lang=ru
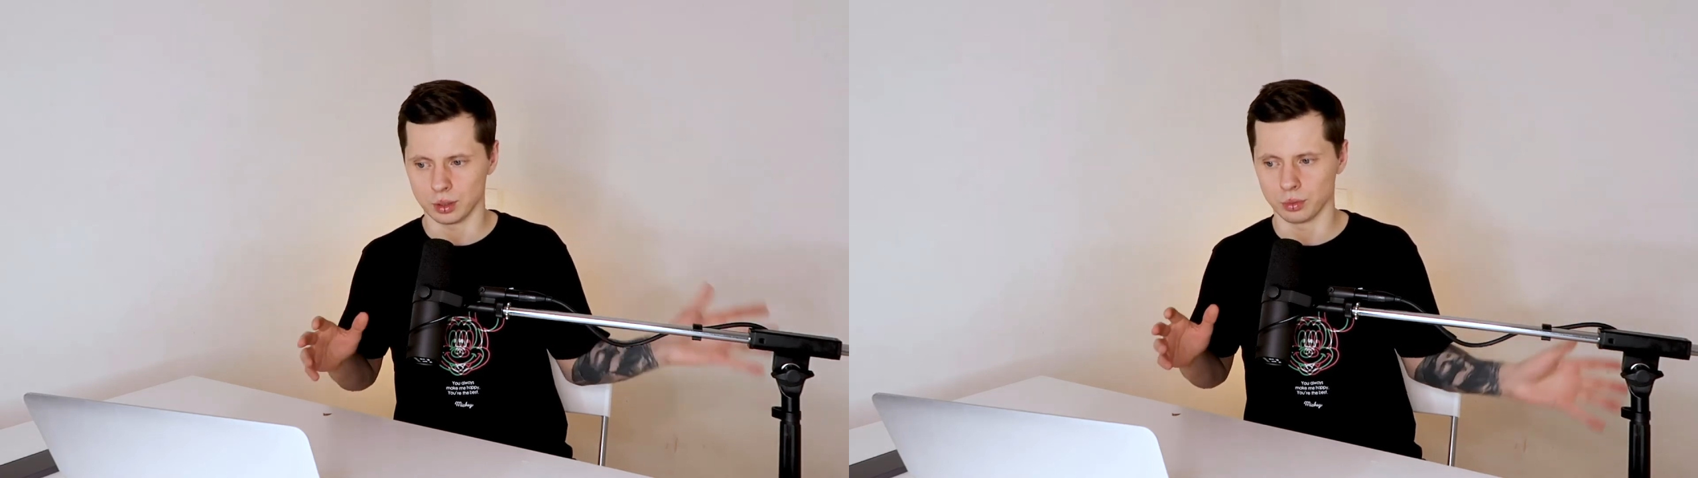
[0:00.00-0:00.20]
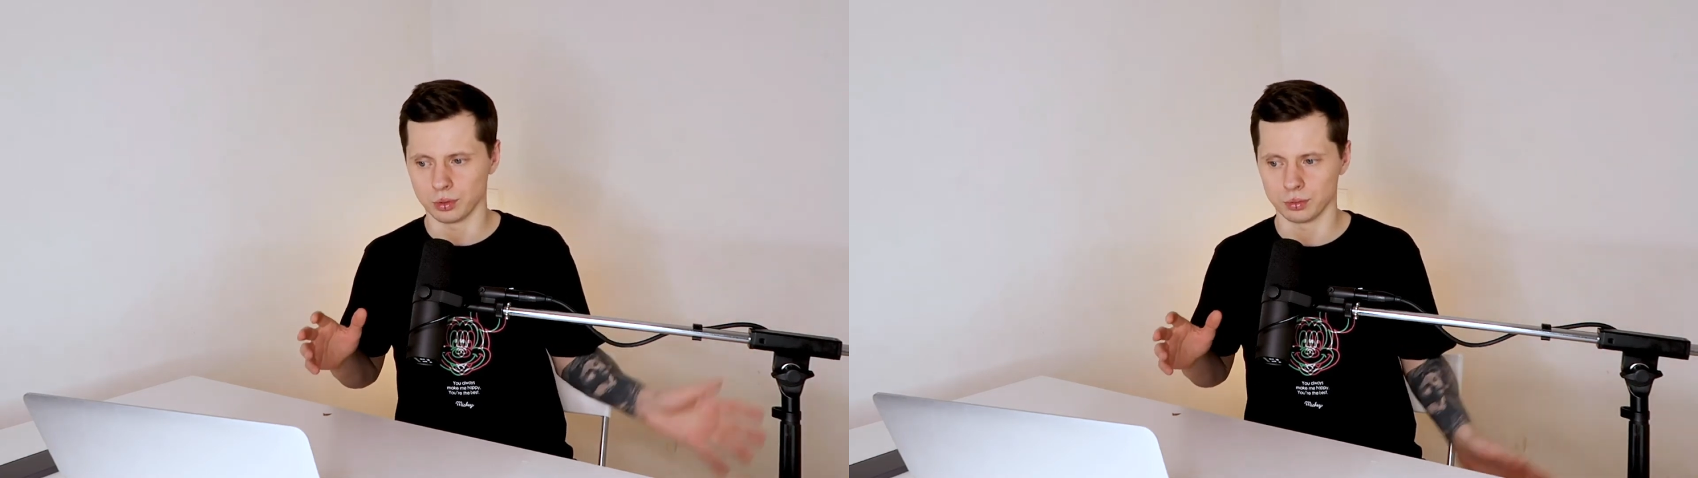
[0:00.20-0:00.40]

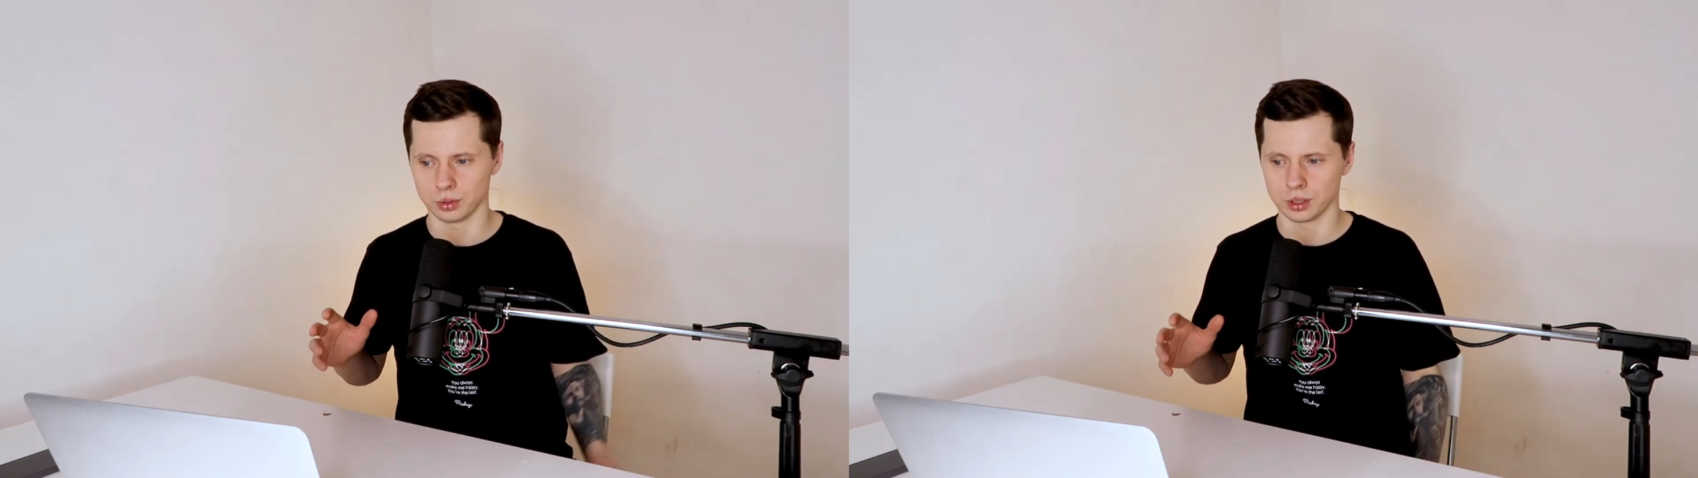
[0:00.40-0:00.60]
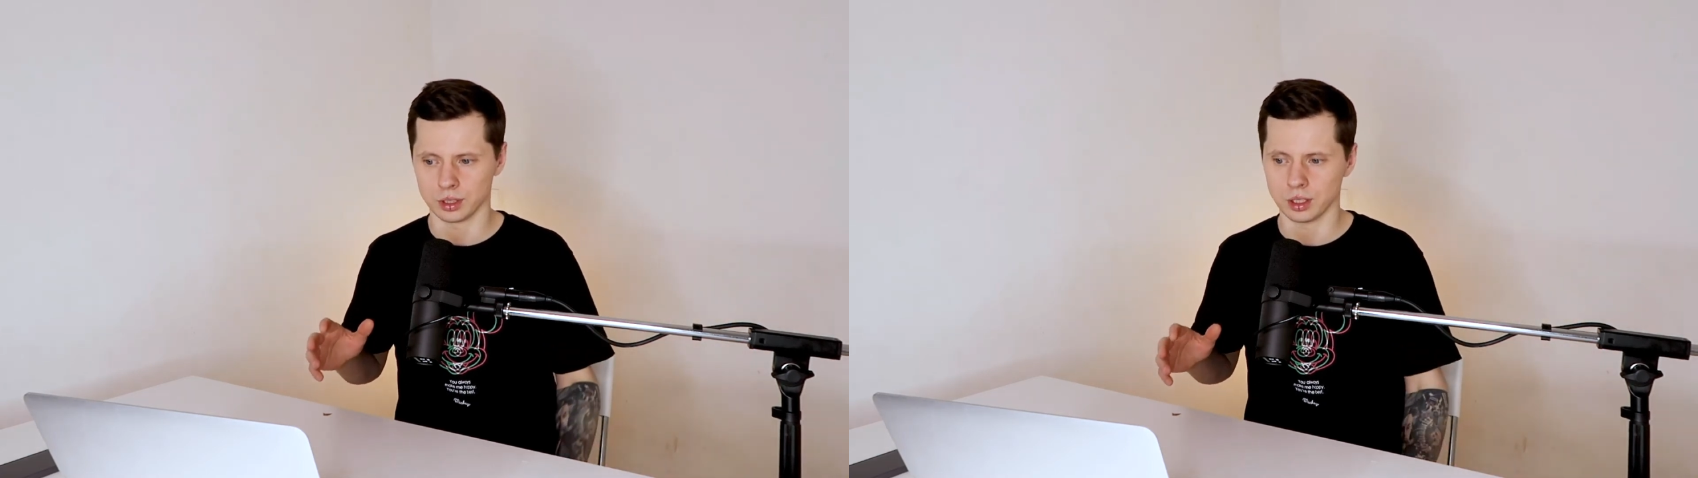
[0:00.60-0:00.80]
набор
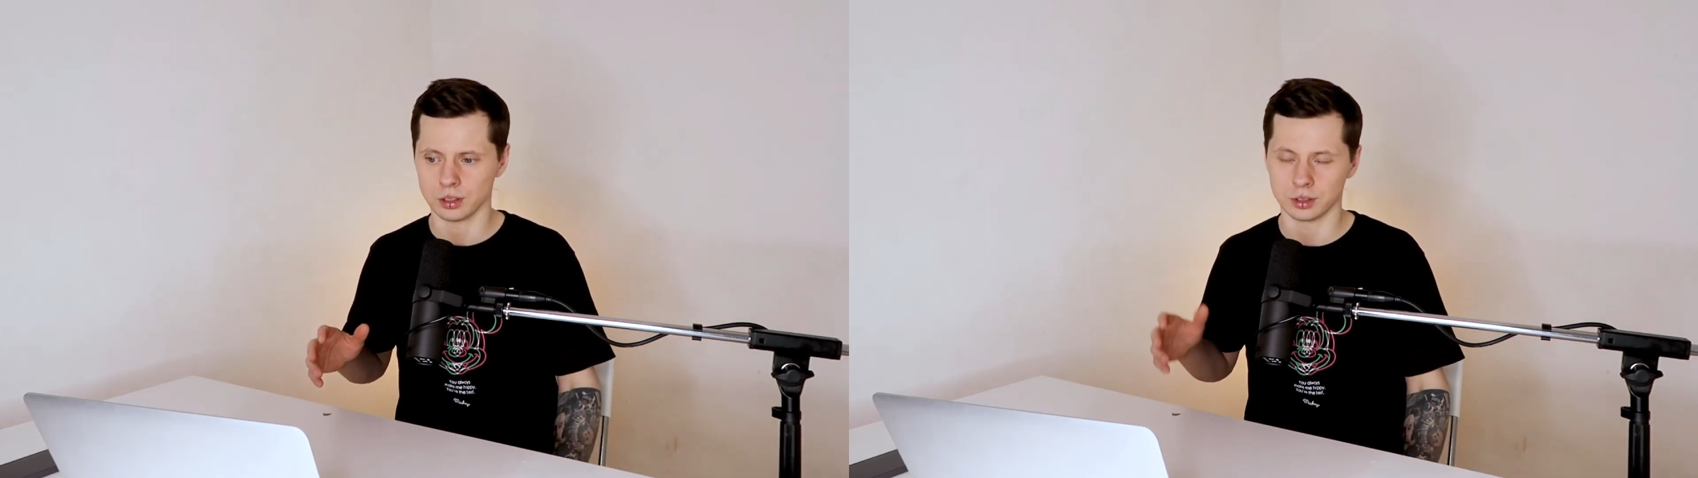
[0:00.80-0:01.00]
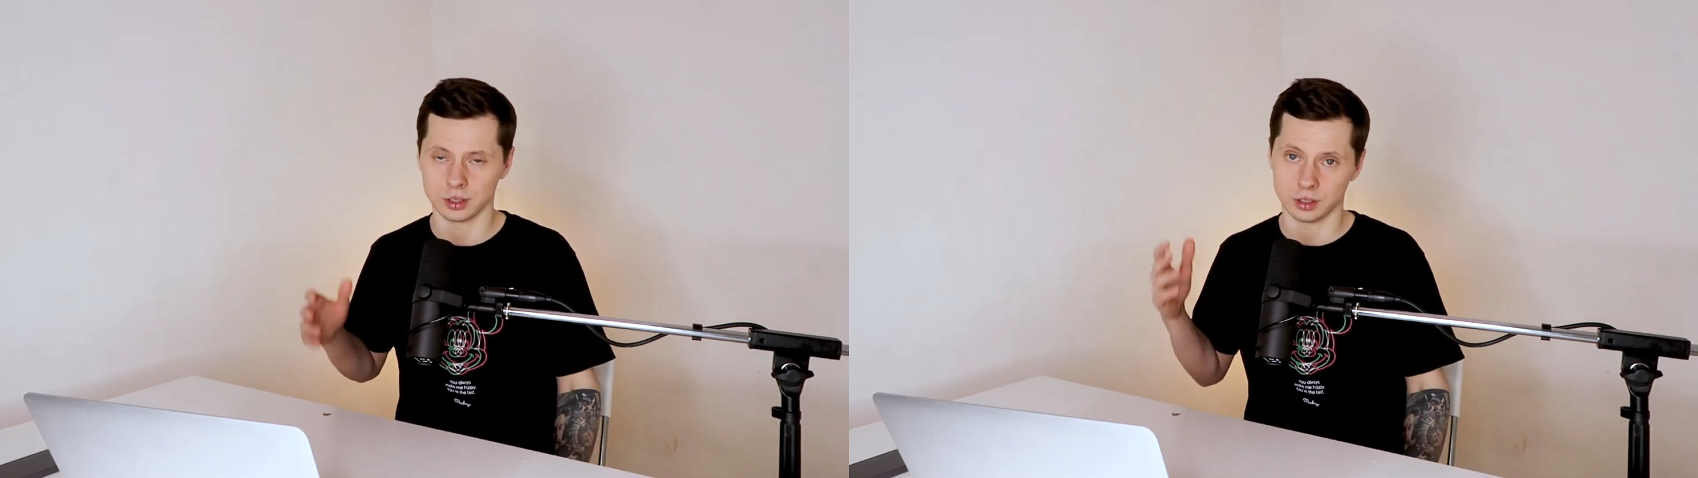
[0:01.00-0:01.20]

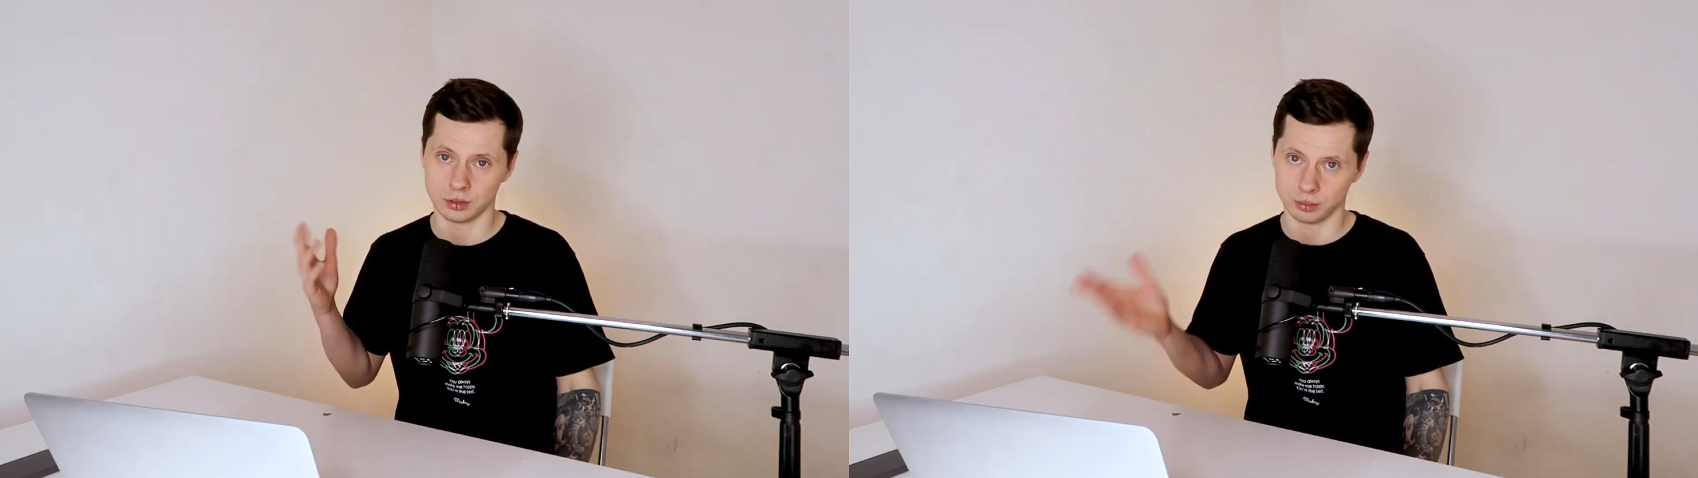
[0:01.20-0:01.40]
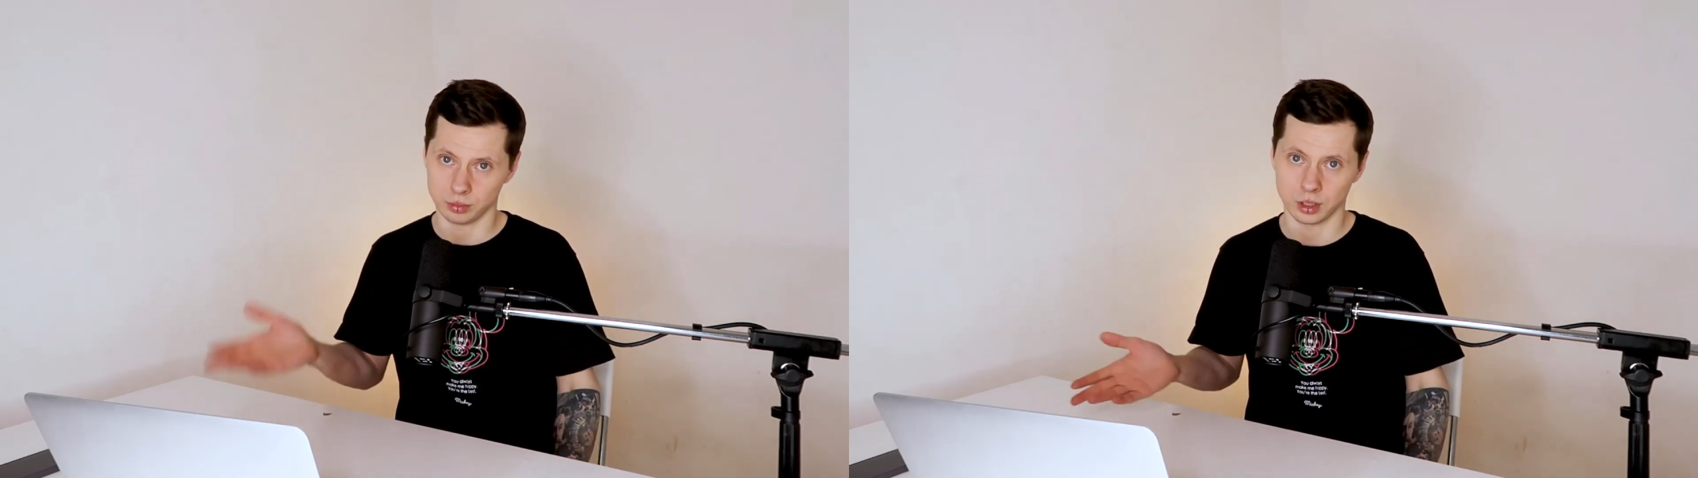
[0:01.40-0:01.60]
функционала здесь